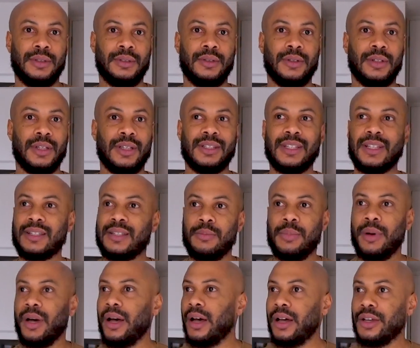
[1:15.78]
Ok, ça c'est
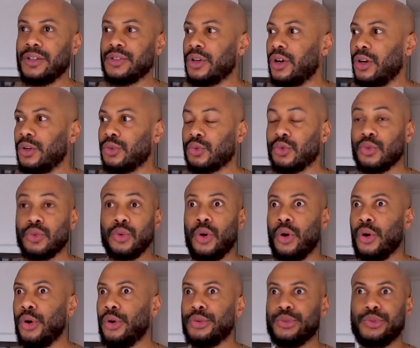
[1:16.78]
pas genre un truc
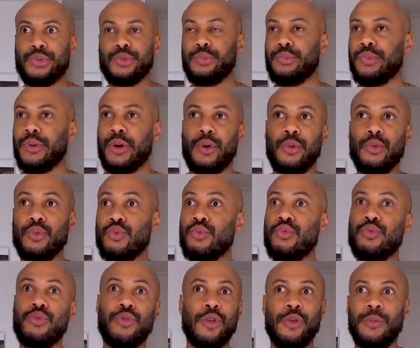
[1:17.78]
oh, super
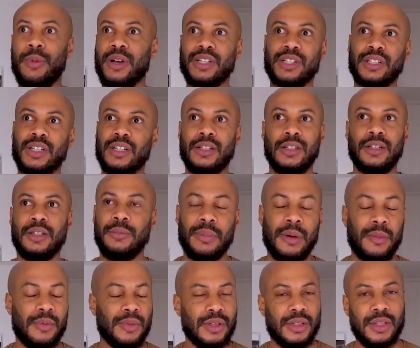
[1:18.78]
ouf, euh, machin, euh,
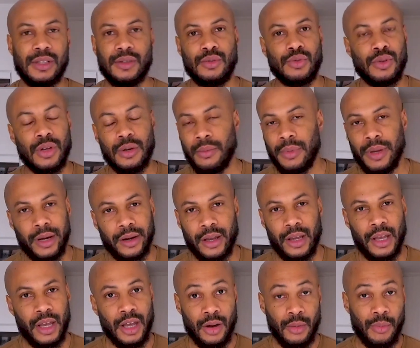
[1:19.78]
pas besoin d'être Zuckerberg
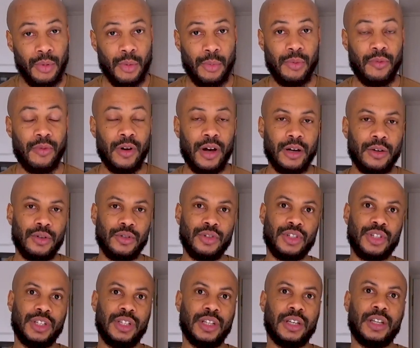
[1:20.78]
pour pouvoir euh,
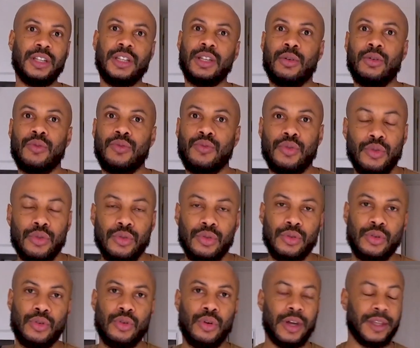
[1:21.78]
générer des revenus
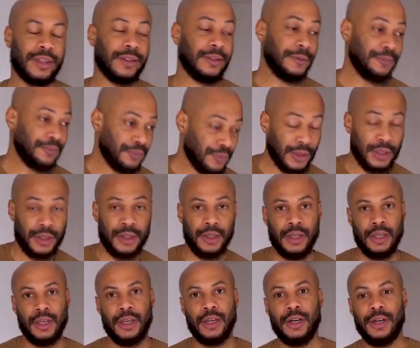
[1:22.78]
corrects.
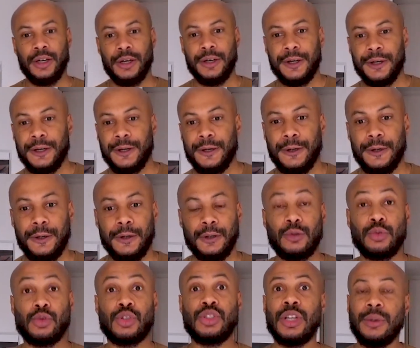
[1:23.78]

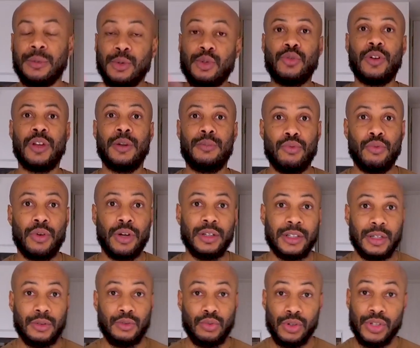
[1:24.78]
donc si tu veux aller plus loin,
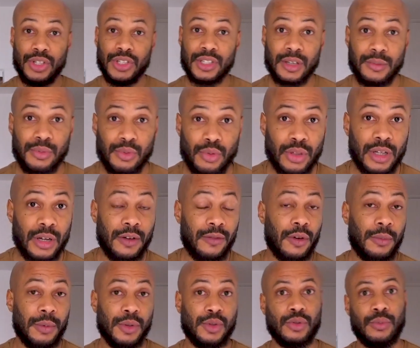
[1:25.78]
tu as tout en description, dans la
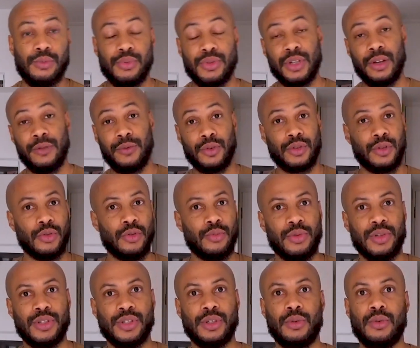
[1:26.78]
formation plus influenceur
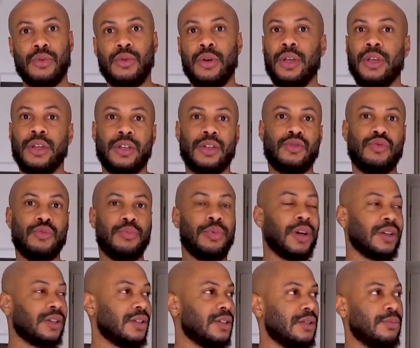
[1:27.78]
2.0 qui est
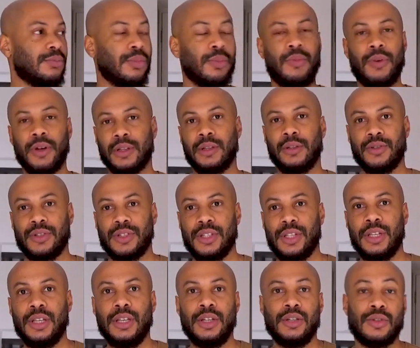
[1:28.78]
super accessible pour pouvoir te
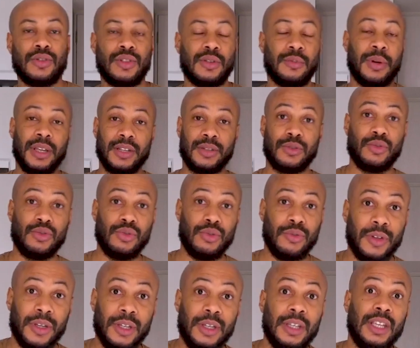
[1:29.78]
lancer. Je ne sais pas qu'est-ce que tu fais.